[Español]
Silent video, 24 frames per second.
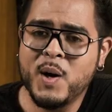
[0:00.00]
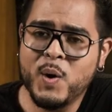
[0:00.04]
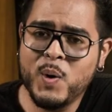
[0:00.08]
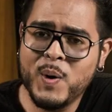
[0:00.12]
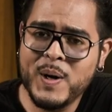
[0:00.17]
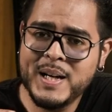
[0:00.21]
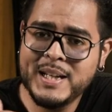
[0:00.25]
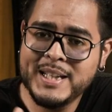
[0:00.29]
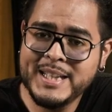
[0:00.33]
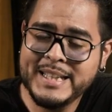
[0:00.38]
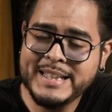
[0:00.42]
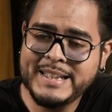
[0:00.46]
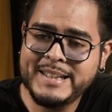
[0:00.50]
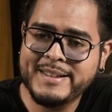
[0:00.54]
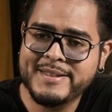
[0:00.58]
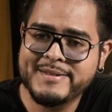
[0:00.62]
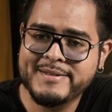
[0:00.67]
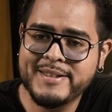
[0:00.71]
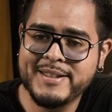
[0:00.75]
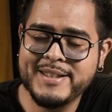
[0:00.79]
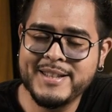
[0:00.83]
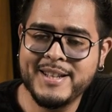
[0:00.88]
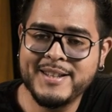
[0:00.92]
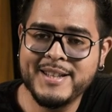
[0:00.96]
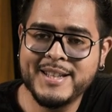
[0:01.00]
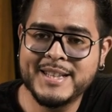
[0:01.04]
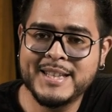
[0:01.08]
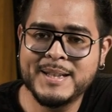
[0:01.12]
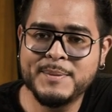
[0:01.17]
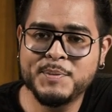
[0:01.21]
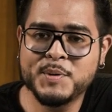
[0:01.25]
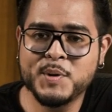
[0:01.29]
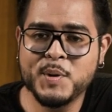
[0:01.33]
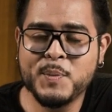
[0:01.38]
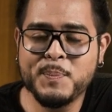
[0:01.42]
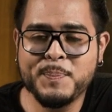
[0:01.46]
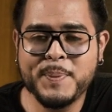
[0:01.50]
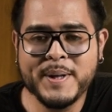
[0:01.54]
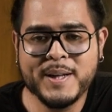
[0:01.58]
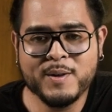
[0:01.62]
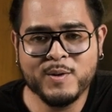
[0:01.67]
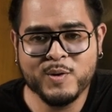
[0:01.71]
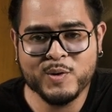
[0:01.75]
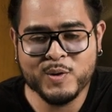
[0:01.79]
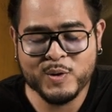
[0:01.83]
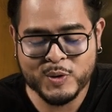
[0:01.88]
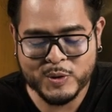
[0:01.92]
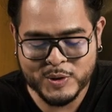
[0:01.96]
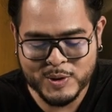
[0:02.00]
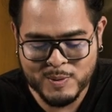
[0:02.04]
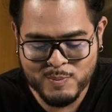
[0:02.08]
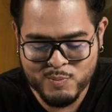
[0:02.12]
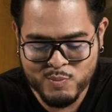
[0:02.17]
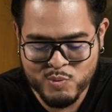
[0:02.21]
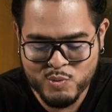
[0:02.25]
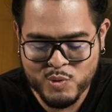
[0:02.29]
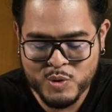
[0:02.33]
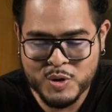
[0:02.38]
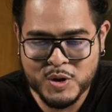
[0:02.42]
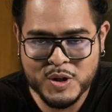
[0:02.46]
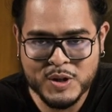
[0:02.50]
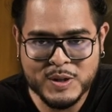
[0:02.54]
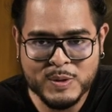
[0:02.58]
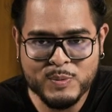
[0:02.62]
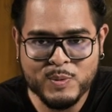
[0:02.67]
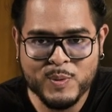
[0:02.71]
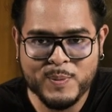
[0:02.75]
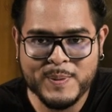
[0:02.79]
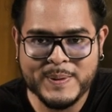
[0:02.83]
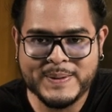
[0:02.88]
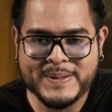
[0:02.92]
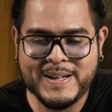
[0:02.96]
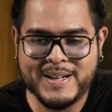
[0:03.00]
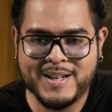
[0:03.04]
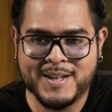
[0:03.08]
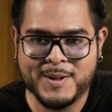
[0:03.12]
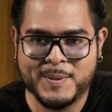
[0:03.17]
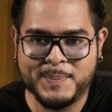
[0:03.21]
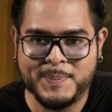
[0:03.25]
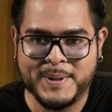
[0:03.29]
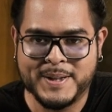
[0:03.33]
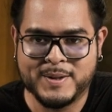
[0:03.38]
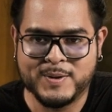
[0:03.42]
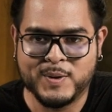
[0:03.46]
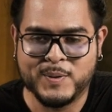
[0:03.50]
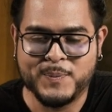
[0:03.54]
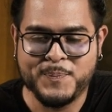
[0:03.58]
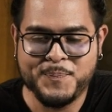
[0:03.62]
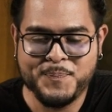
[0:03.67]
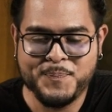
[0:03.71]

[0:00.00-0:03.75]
o al link que está en la descripción para conocer muchísimo más al respecto.